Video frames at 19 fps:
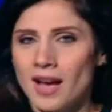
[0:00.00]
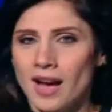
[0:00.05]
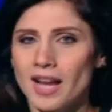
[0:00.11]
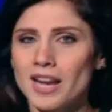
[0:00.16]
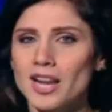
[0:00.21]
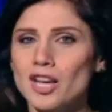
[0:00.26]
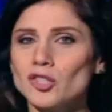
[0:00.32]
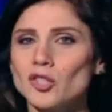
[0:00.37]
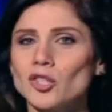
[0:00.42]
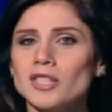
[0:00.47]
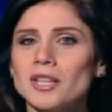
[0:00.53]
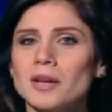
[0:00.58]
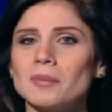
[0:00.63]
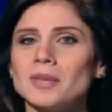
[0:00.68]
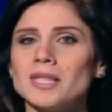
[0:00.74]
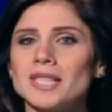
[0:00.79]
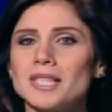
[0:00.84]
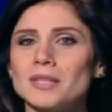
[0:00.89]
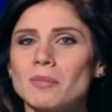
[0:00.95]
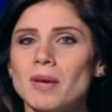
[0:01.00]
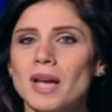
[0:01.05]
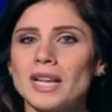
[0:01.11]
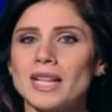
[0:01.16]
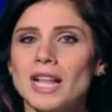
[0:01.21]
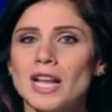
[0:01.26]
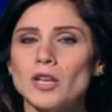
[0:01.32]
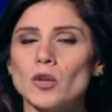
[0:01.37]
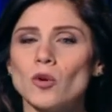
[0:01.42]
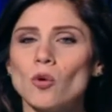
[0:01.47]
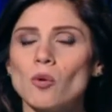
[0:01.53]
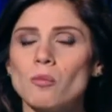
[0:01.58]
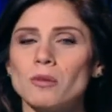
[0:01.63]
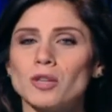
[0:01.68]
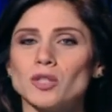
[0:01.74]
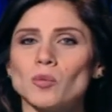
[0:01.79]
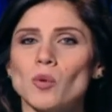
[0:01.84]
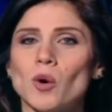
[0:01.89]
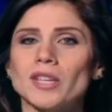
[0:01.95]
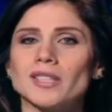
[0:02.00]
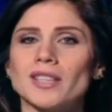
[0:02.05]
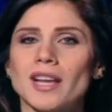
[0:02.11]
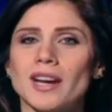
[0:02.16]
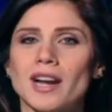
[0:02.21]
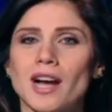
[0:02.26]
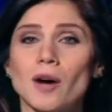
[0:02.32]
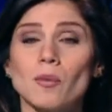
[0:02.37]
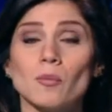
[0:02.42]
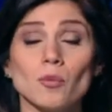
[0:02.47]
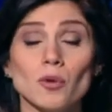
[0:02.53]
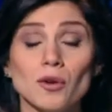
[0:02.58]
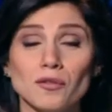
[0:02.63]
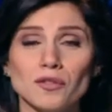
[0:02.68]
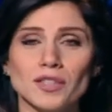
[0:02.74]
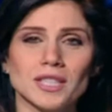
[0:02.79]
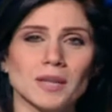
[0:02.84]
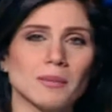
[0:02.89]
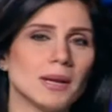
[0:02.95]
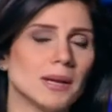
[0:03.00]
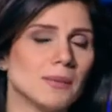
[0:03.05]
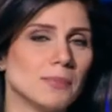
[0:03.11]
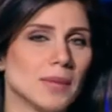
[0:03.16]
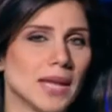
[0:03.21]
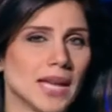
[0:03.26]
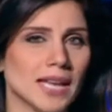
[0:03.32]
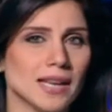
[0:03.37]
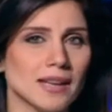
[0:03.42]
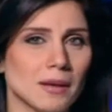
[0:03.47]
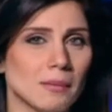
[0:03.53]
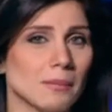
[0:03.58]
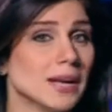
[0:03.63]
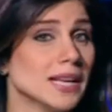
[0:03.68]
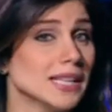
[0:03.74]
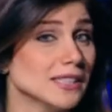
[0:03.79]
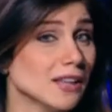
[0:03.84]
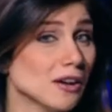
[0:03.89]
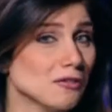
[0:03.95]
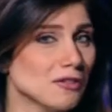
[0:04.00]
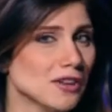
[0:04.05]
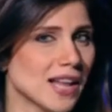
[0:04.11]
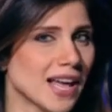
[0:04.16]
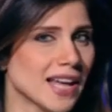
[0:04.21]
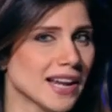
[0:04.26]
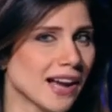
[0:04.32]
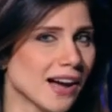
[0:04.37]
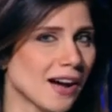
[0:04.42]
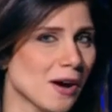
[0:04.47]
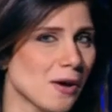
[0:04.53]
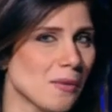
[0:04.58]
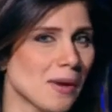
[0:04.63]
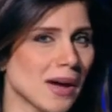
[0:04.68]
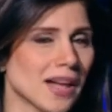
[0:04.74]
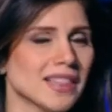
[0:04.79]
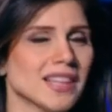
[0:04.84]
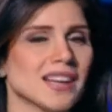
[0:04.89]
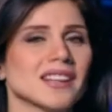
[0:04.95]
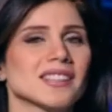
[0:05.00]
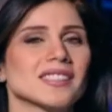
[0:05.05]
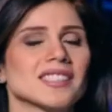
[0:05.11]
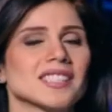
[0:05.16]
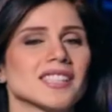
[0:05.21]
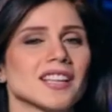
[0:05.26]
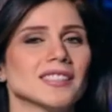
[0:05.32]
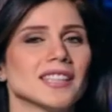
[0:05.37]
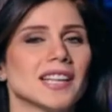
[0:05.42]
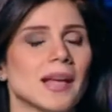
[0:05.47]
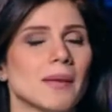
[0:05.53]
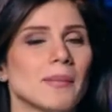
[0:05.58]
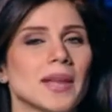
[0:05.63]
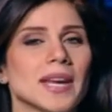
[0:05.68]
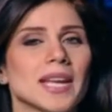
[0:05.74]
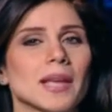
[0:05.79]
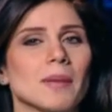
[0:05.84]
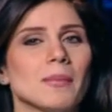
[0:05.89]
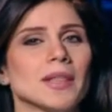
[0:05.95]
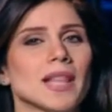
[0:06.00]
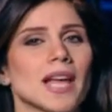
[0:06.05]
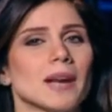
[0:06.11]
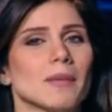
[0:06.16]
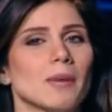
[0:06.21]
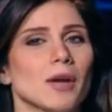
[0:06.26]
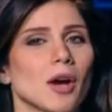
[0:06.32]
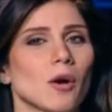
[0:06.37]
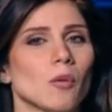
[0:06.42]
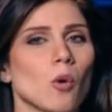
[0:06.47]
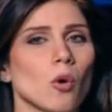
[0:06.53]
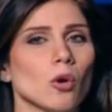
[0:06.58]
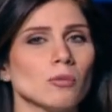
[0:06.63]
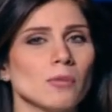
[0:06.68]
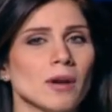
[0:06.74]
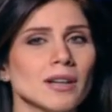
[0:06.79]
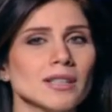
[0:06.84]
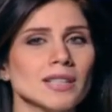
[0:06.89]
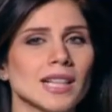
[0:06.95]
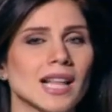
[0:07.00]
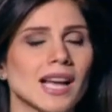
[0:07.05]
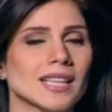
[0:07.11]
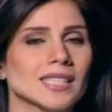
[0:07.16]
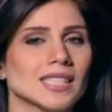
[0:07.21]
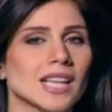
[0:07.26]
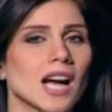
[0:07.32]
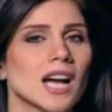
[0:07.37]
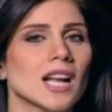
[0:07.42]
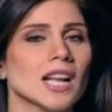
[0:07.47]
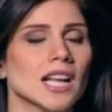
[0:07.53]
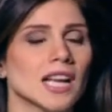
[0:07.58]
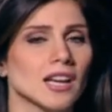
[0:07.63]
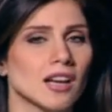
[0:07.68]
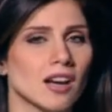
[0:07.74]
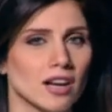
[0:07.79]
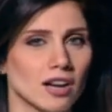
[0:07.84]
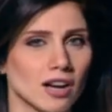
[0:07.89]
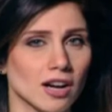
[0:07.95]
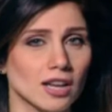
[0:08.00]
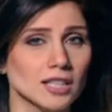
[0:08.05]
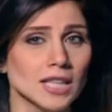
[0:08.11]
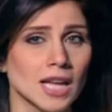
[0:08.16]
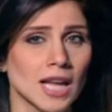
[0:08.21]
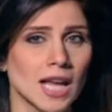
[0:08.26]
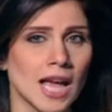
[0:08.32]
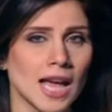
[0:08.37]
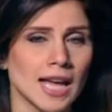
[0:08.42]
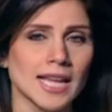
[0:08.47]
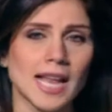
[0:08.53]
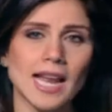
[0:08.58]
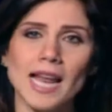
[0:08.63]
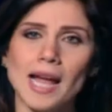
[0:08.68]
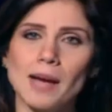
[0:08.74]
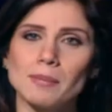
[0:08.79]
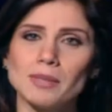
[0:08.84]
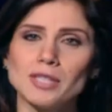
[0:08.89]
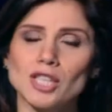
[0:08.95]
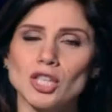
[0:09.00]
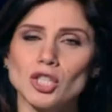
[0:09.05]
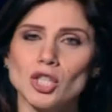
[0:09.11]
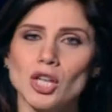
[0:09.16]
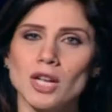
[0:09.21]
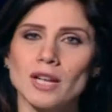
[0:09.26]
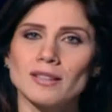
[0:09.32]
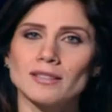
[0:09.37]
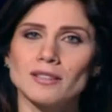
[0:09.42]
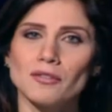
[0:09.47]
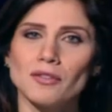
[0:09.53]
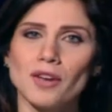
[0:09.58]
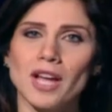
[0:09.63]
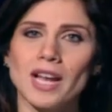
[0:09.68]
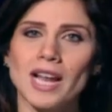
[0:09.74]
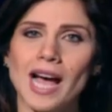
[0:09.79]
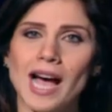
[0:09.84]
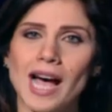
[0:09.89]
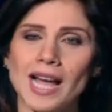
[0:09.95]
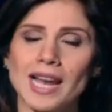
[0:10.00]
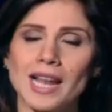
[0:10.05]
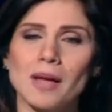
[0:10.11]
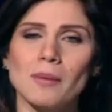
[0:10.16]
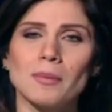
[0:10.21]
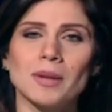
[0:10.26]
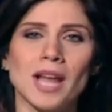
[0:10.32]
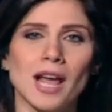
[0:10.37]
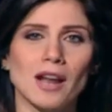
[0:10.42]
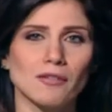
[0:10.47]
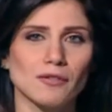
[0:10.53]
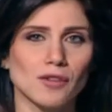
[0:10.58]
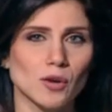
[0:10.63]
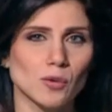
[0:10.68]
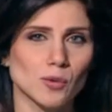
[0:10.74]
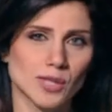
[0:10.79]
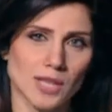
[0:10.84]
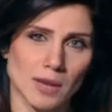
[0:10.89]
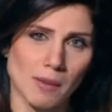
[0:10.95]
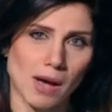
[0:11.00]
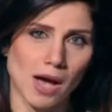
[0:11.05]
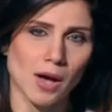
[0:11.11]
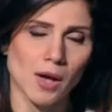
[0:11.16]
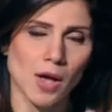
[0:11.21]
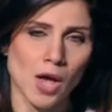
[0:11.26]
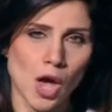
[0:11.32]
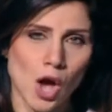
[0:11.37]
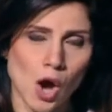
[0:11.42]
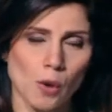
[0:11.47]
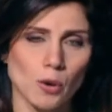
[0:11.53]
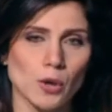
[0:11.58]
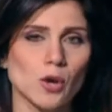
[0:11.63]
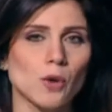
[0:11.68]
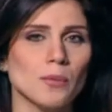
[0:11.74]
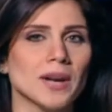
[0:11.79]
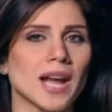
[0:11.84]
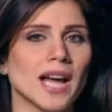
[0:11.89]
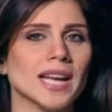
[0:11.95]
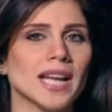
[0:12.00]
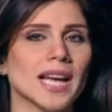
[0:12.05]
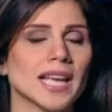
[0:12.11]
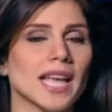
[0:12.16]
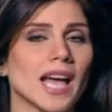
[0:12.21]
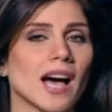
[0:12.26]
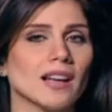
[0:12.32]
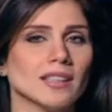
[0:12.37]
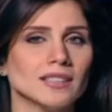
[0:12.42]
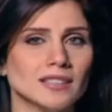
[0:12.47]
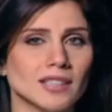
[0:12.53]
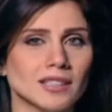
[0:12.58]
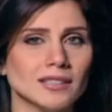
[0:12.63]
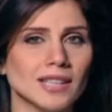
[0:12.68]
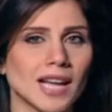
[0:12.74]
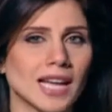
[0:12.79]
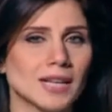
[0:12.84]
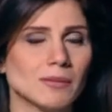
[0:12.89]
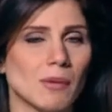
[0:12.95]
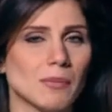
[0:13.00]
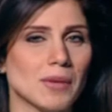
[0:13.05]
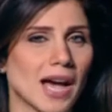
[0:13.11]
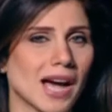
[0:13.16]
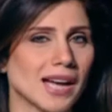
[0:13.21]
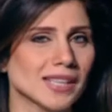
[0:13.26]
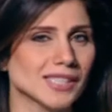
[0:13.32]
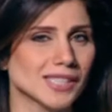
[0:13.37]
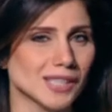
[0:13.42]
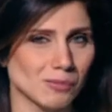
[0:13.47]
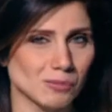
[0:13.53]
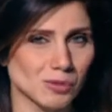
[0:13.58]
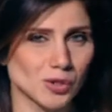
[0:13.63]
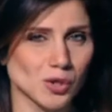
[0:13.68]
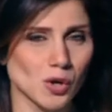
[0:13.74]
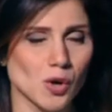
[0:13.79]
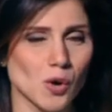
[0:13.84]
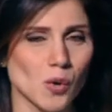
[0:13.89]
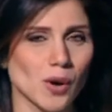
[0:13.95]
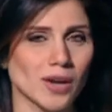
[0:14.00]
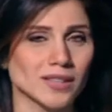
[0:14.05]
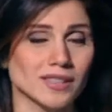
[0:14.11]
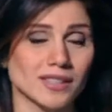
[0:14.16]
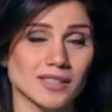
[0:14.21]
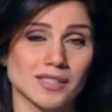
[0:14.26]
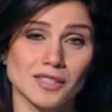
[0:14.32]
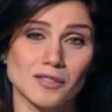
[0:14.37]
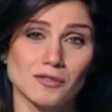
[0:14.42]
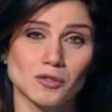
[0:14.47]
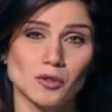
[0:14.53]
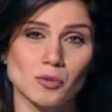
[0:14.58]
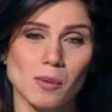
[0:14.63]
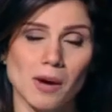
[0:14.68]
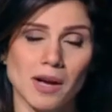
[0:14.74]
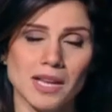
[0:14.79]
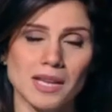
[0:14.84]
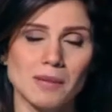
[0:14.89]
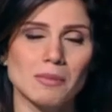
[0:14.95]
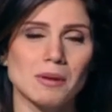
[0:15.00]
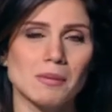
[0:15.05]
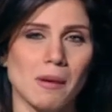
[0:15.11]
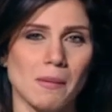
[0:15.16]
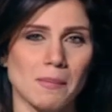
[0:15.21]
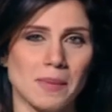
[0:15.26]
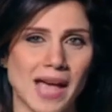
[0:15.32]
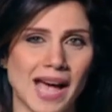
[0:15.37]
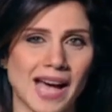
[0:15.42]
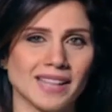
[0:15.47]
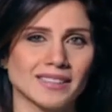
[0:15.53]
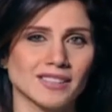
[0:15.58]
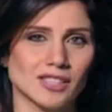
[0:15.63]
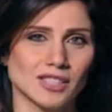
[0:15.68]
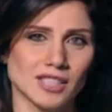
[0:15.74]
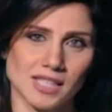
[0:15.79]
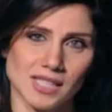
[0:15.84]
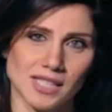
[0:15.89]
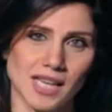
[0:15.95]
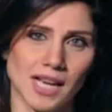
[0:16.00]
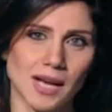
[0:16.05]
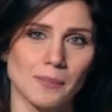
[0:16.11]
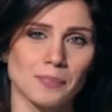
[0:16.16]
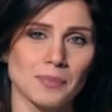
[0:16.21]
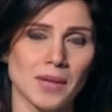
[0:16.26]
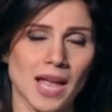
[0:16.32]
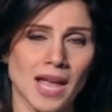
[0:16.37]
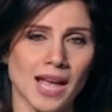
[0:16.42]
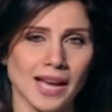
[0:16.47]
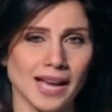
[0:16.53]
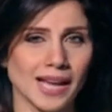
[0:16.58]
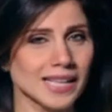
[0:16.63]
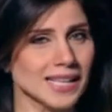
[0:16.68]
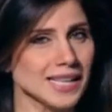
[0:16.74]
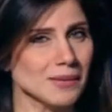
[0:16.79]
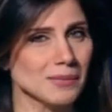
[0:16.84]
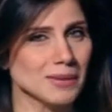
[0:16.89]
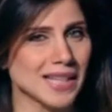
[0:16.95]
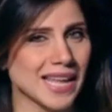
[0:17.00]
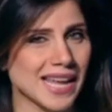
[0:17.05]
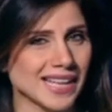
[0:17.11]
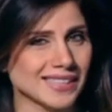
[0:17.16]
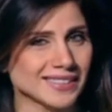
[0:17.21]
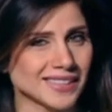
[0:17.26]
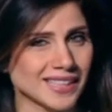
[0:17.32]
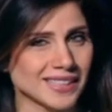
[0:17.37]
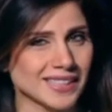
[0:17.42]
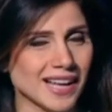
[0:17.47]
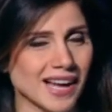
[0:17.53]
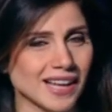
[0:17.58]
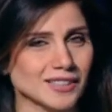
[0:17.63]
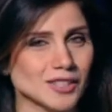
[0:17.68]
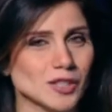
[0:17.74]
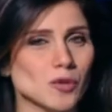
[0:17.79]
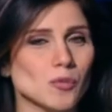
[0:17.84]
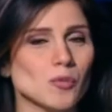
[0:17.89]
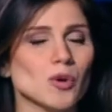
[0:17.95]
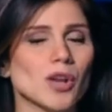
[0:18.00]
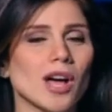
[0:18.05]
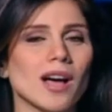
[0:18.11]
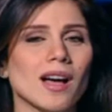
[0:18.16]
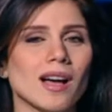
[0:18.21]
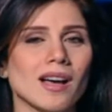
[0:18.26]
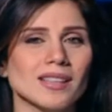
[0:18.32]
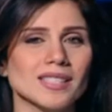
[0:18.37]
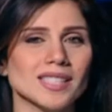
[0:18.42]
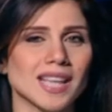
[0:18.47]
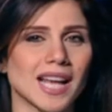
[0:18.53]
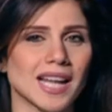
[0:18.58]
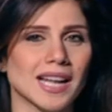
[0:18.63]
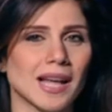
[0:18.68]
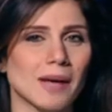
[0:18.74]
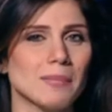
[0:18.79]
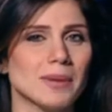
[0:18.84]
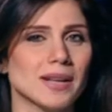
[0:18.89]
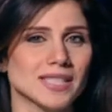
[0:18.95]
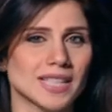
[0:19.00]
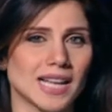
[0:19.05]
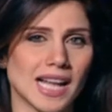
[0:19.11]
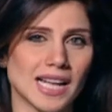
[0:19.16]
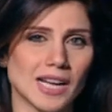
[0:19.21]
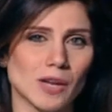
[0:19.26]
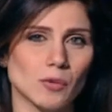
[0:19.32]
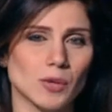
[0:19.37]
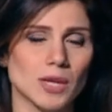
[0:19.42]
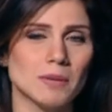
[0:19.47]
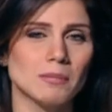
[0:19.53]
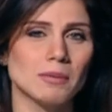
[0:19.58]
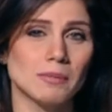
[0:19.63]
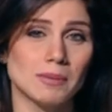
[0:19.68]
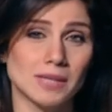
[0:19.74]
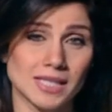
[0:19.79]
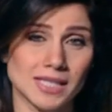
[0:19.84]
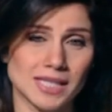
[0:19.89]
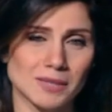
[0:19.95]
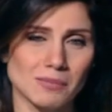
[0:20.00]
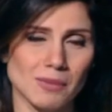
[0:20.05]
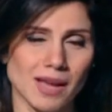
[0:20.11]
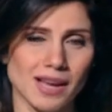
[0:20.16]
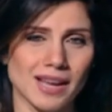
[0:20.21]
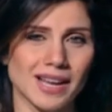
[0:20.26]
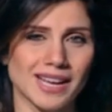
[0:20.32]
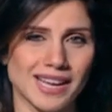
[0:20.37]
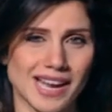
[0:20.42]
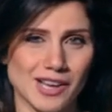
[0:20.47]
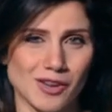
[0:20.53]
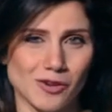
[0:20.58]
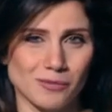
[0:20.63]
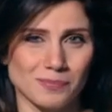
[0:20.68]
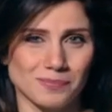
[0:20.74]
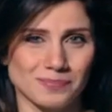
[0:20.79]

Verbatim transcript: على اجنده بزنس ماج لليوم مجموعه ارقام ملفته من لبنان بالاضافه لارقام عن الاقتصاد الامريكي من ارباح وول مارت لاسعار العقارات يلي عم بتسجل الارتفاع الاعلى من 2007 واليوم رح نحكي ايضا عن مبيعات سامسونج وتصنيف دبي بمبيعات التزيئه خليني بداية أعطيكم ملخص عن أبرز العناوين ببزنس ماج لليوم